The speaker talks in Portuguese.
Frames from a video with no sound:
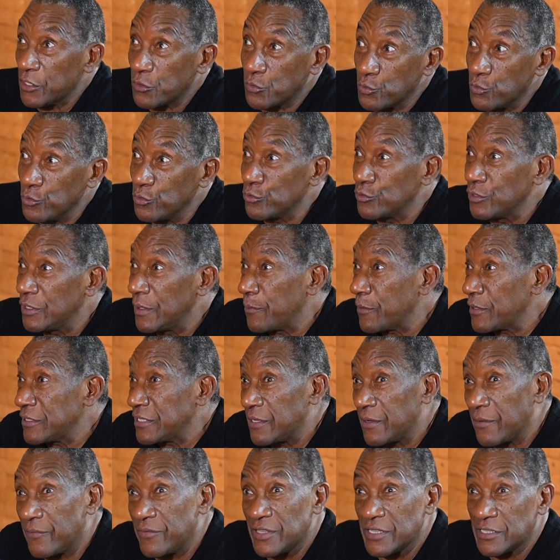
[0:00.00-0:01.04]
tudo. Depois
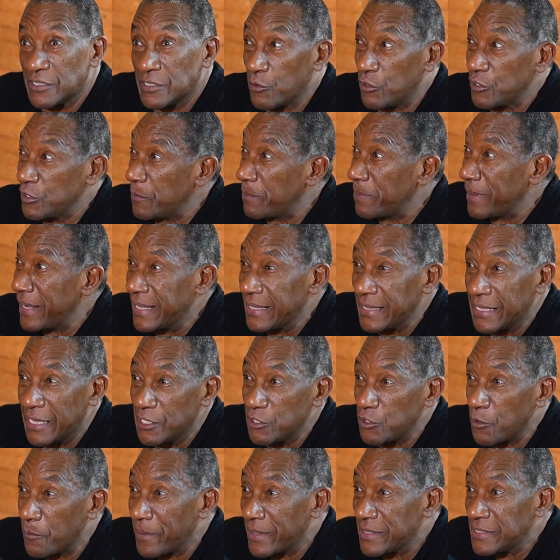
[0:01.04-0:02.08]
eu fiz esse negócio de
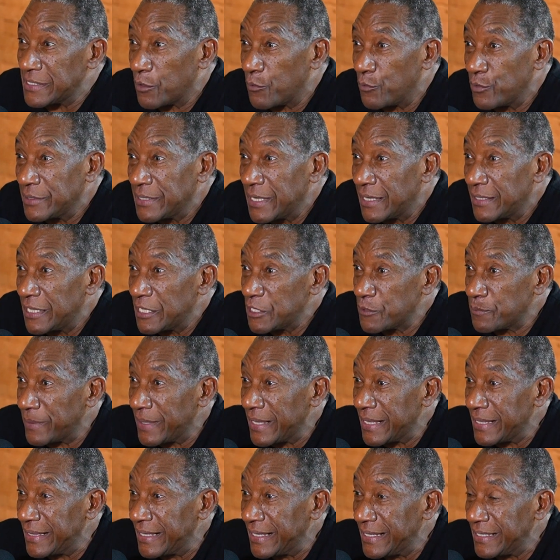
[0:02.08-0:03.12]
Playland, eu passei a cuidar das
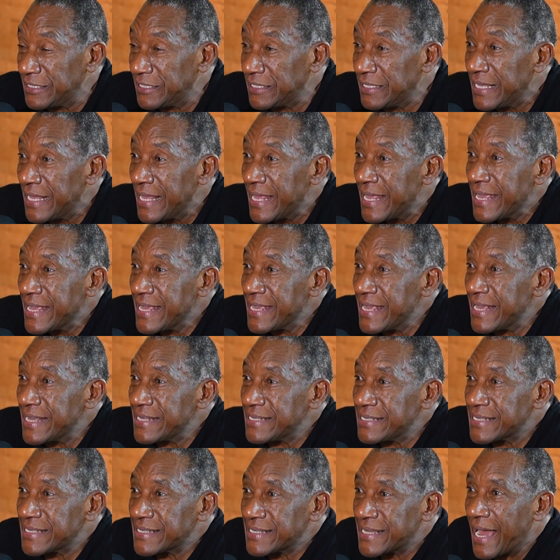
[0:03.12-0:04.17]
Playland. E
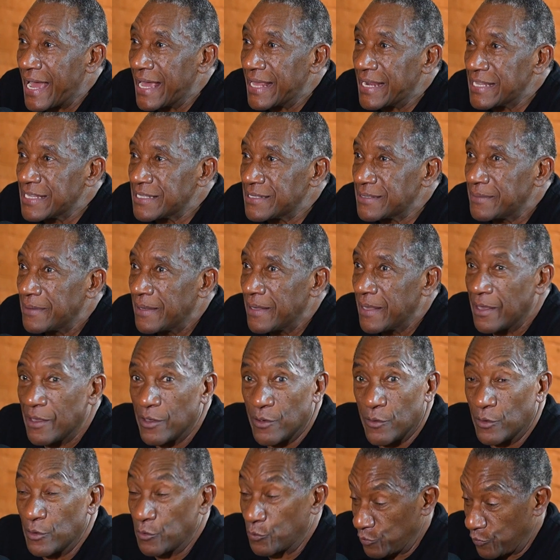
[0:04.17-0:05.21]
esses caras...
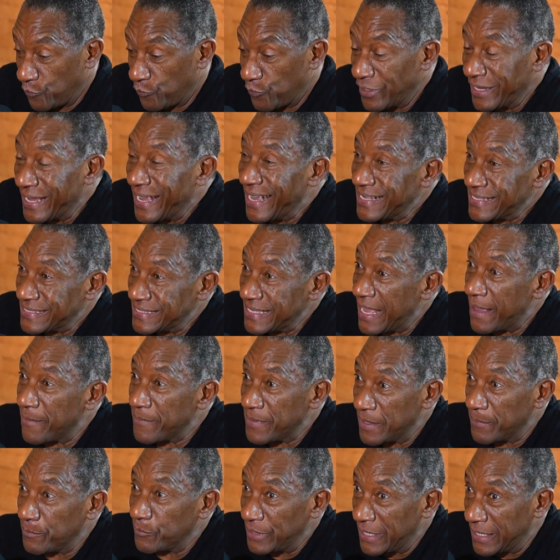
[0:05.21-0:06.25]
Eu, quando eu fui casar,
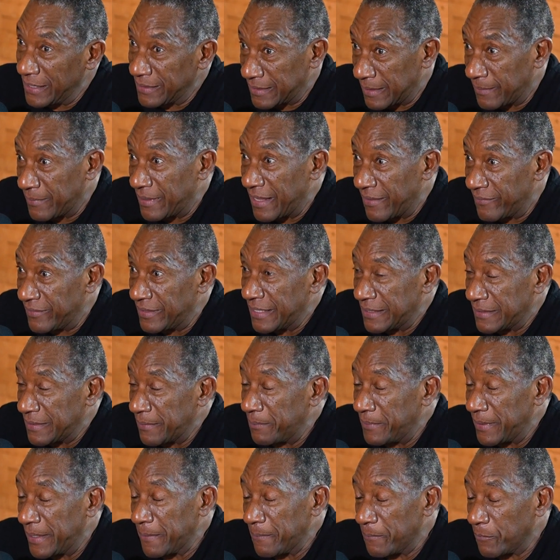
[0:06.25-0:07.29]
minha mulher trabalhava lá
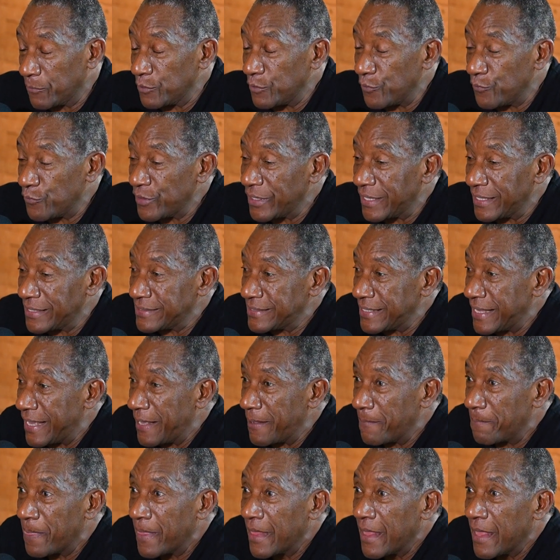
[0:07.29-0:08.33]
também. Quando eu fui
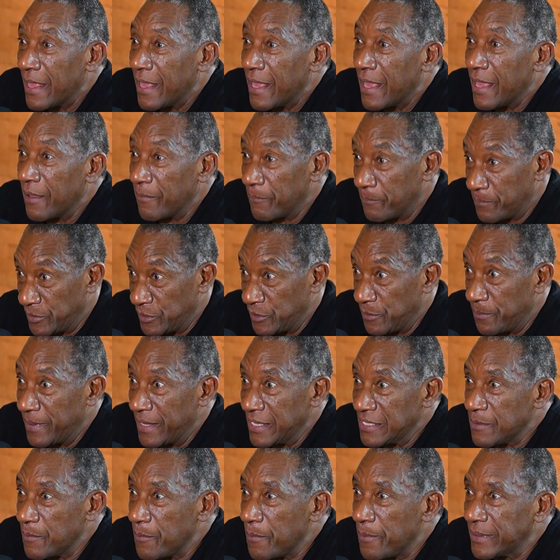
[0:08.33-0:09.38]
casar, é, pedi
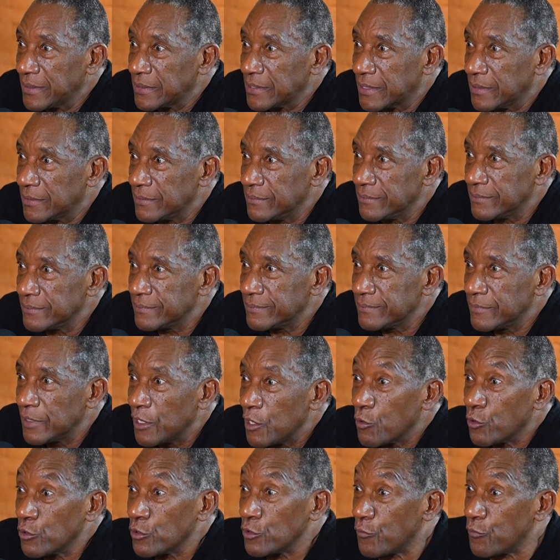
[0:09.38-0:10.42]
benção pro patrão.
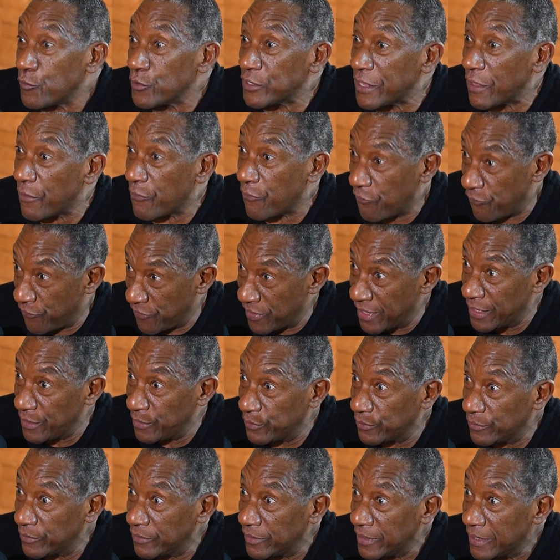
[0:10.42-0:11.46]
Quando eu fui ter
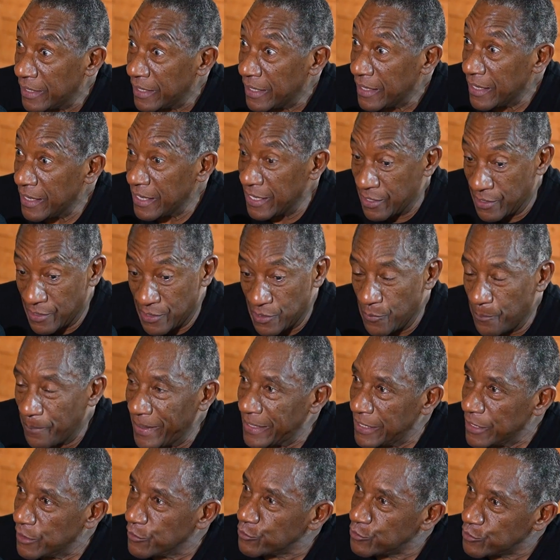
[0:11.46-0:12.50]
filho, e eu
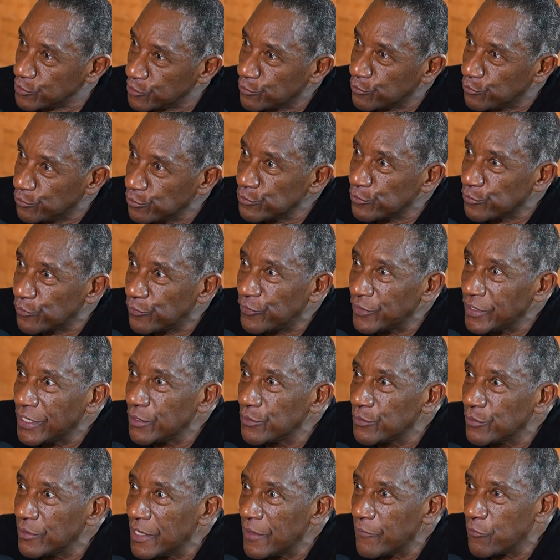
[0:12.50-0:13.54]
parei no segundo
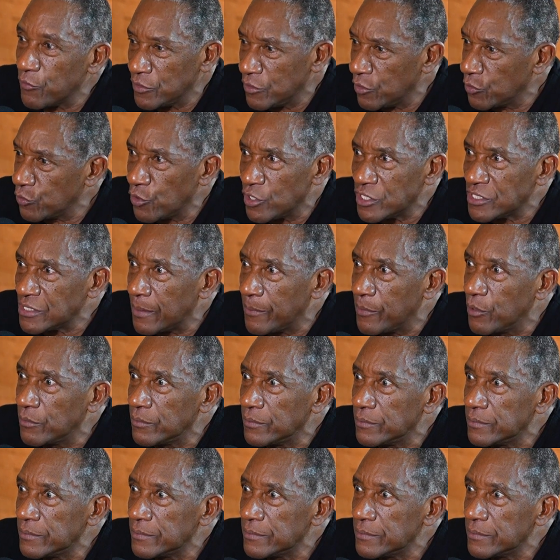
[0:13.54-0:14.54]
filho, ele falou, não, dois tá bom.